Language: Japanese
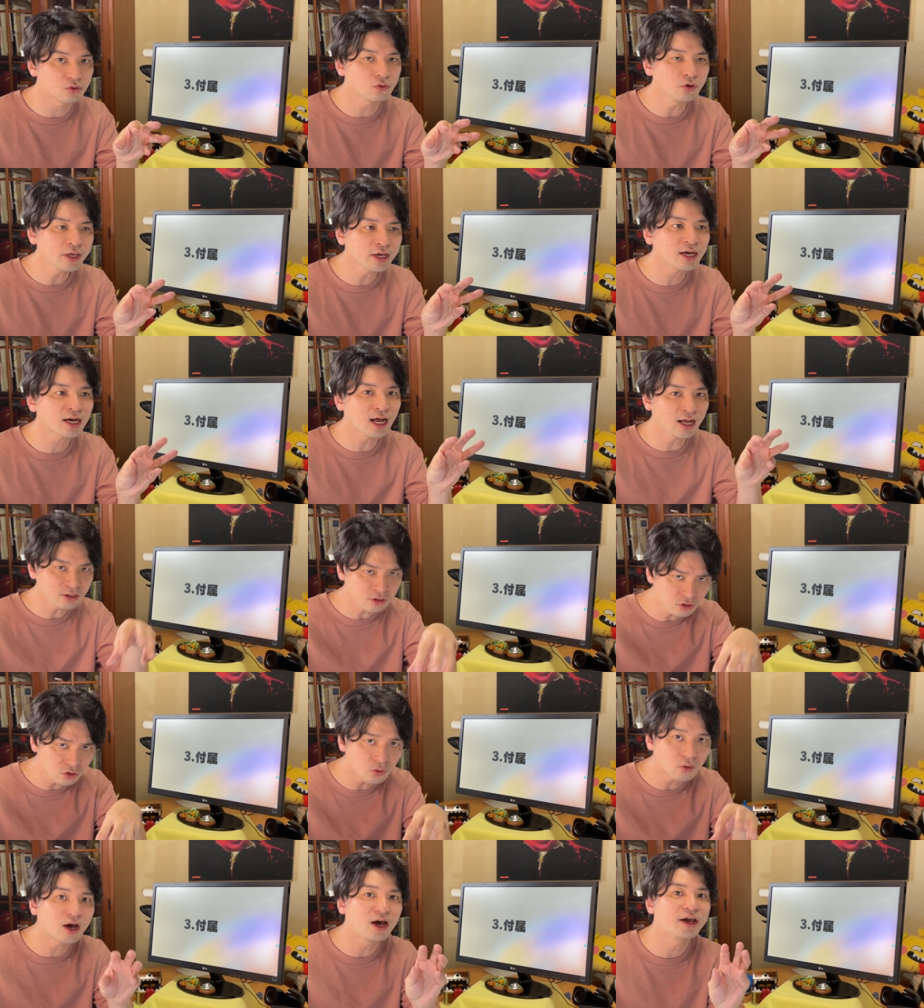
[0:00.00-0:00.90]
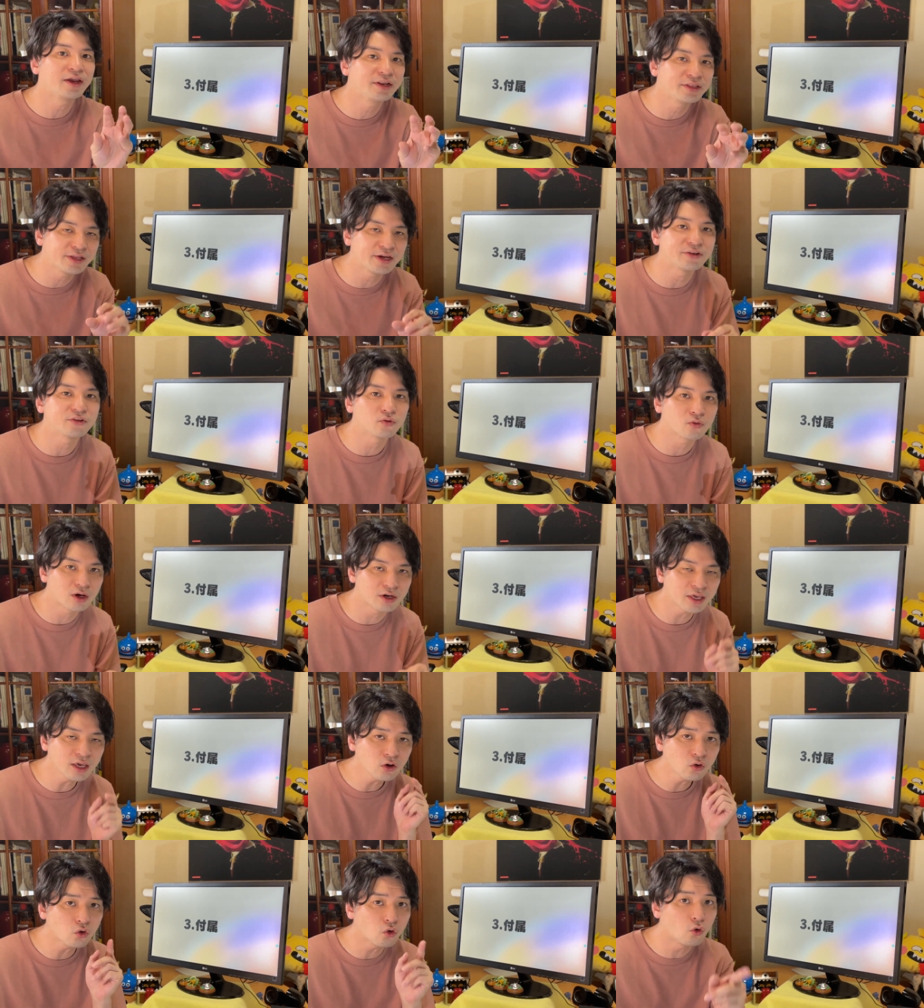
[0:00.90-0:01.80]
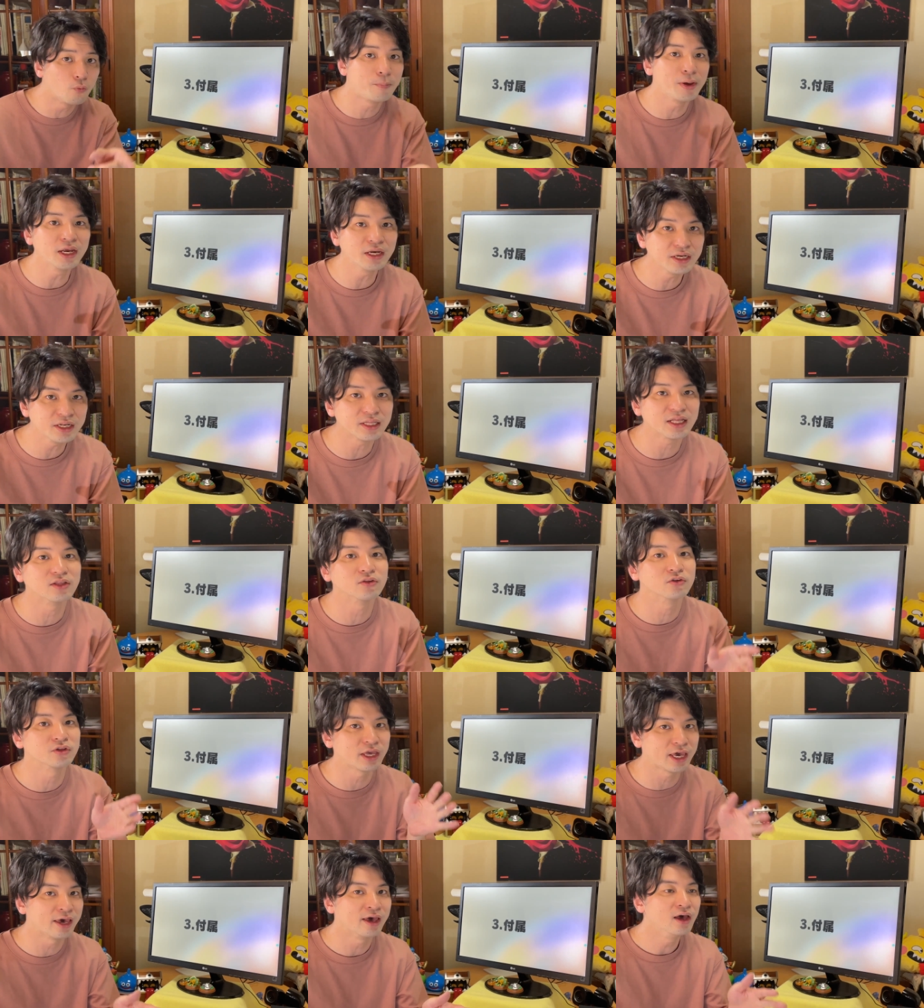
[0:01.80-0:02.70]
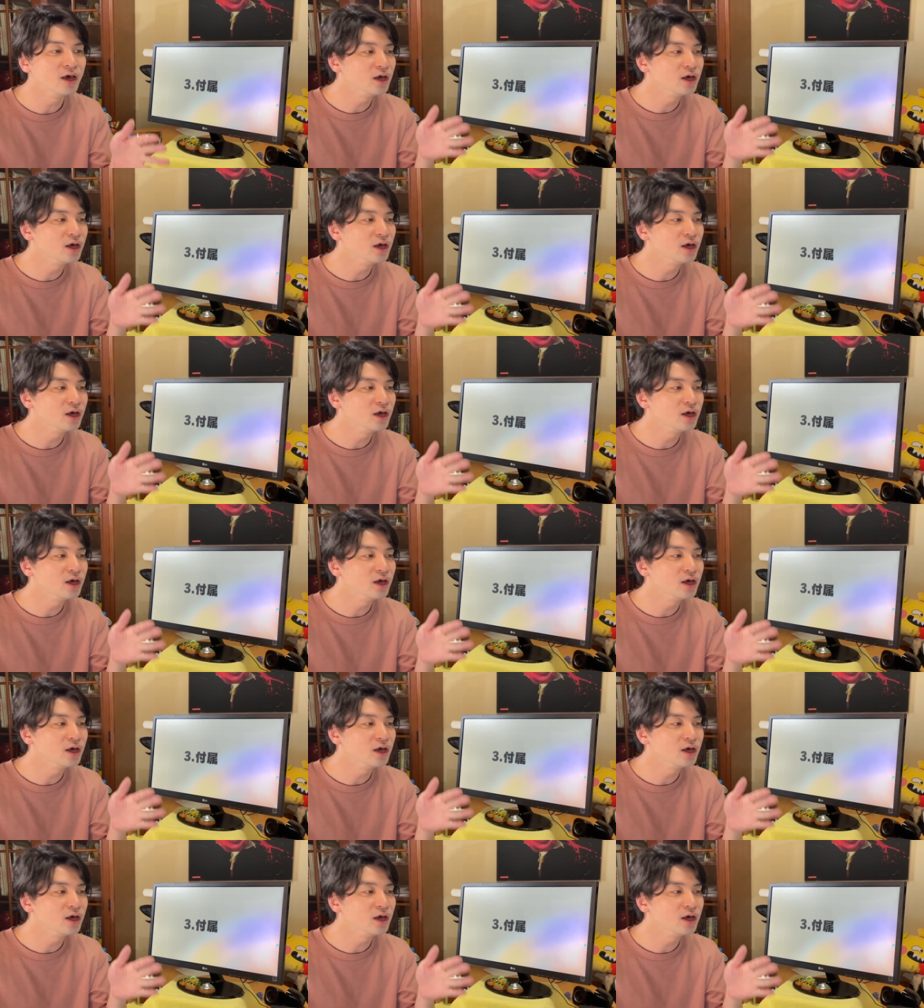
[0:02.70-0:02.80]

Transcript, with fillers: これ角度変えれたりとか結構便利なので、